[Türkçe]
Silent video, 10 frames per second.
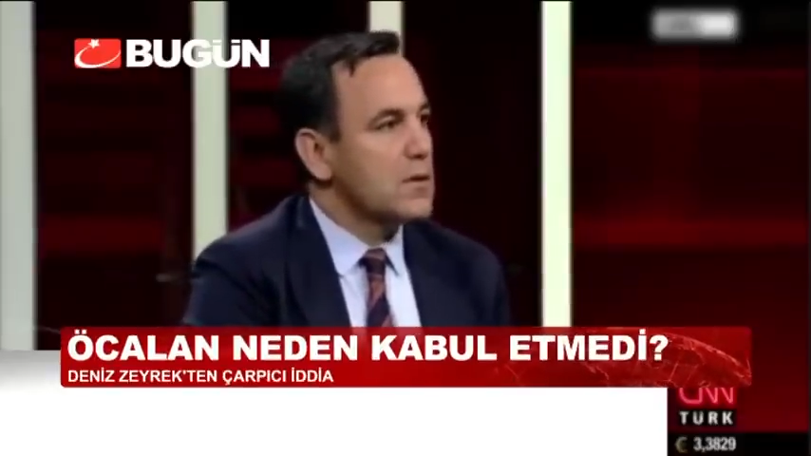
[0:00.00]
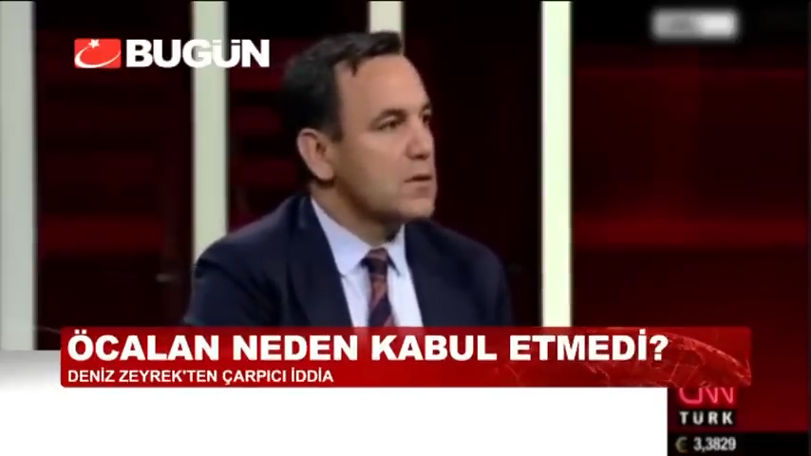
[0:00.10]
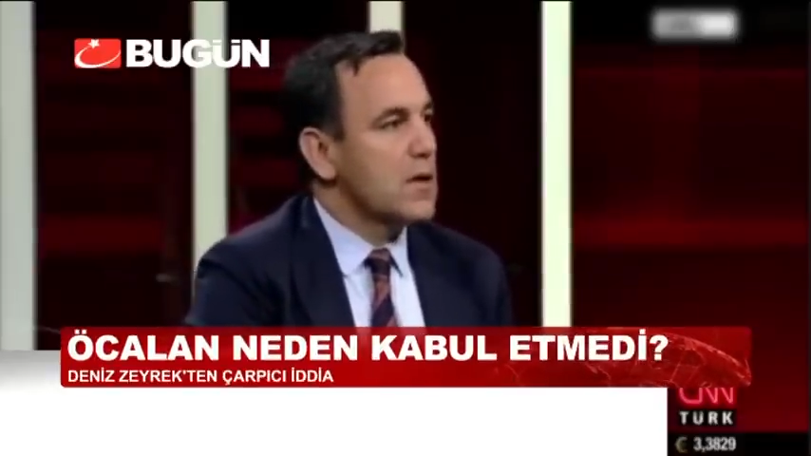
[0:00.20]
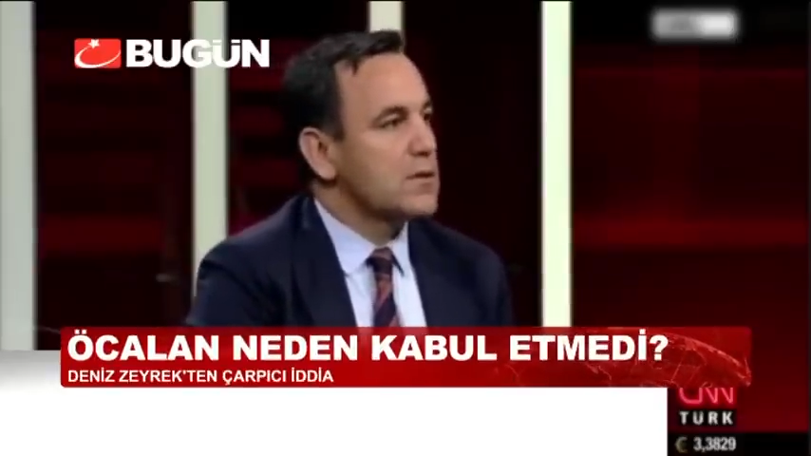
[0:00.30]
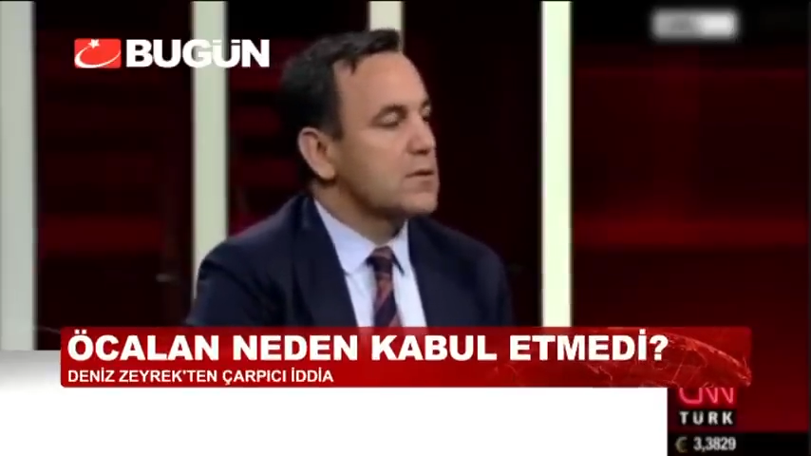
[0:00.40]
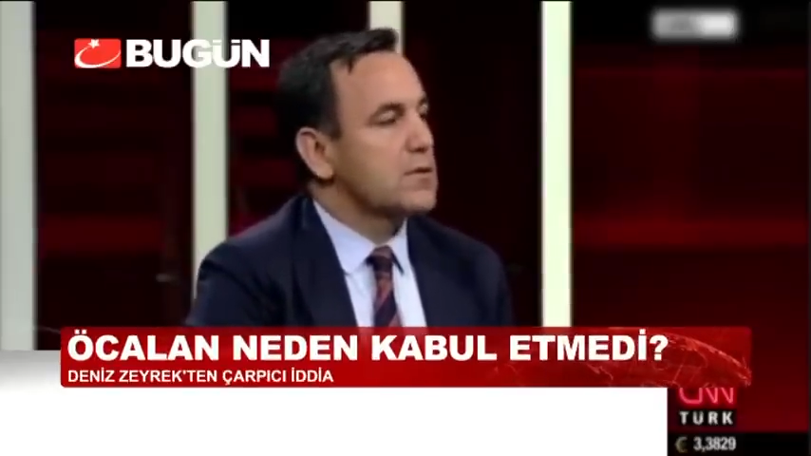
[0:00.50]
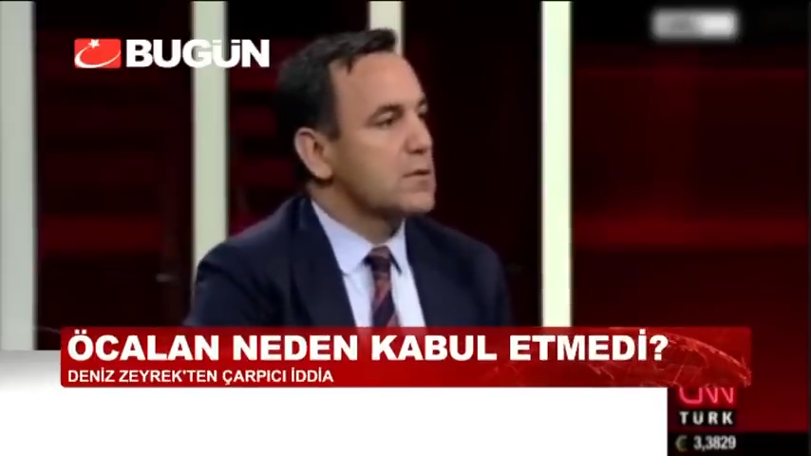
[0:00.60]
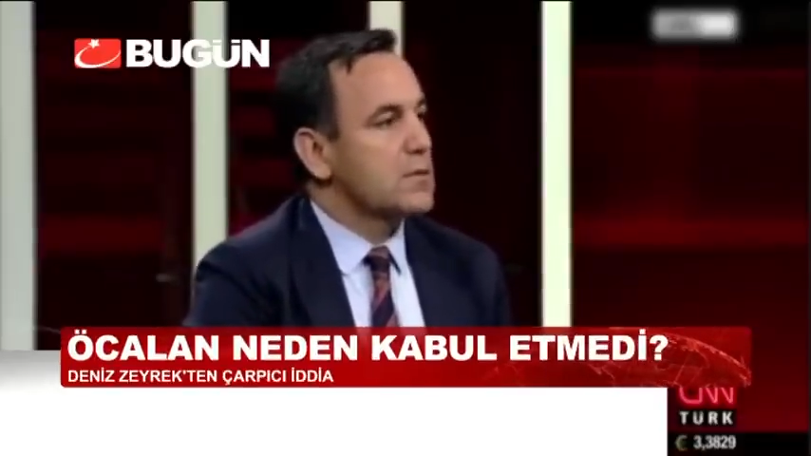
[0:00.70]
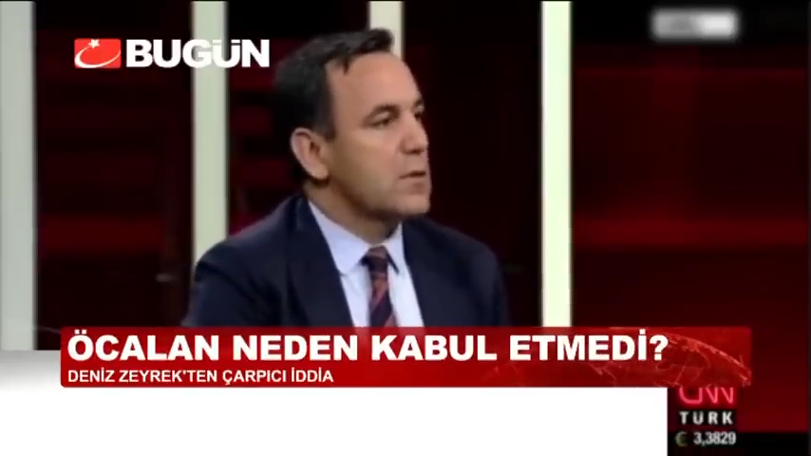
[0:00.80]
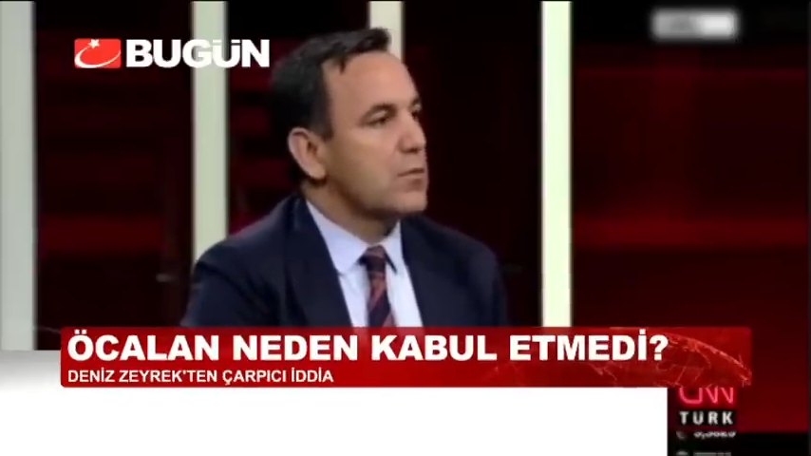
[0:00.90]

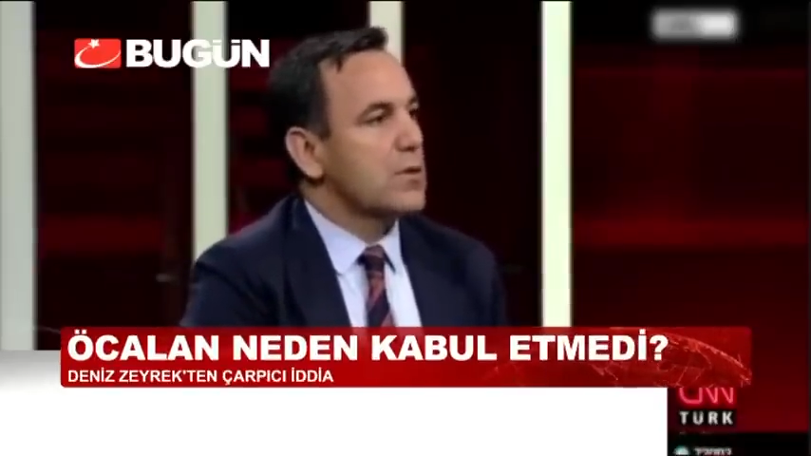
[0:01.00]
tartıştırmam.